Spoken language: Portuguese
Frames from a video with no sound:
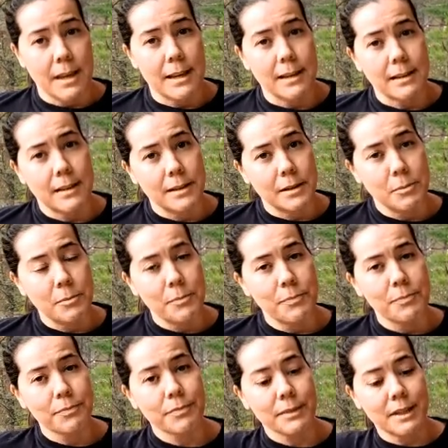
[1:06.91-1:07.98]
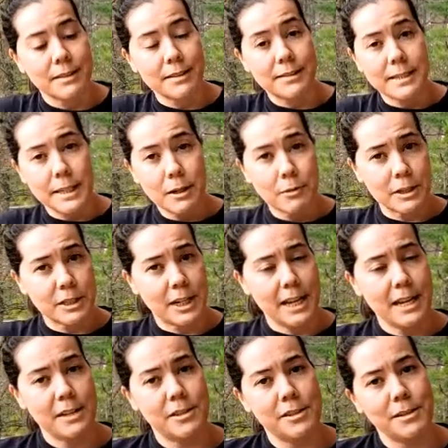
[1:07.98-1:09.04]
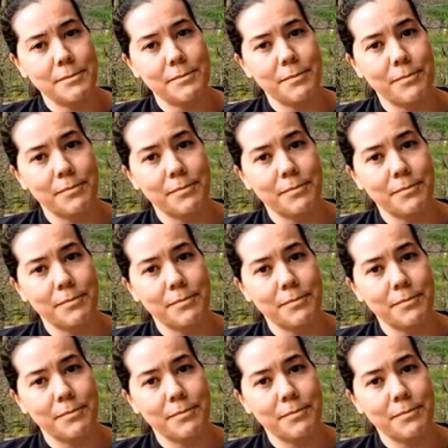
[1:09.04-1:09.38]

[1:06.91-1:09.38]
Então, sigam a gente,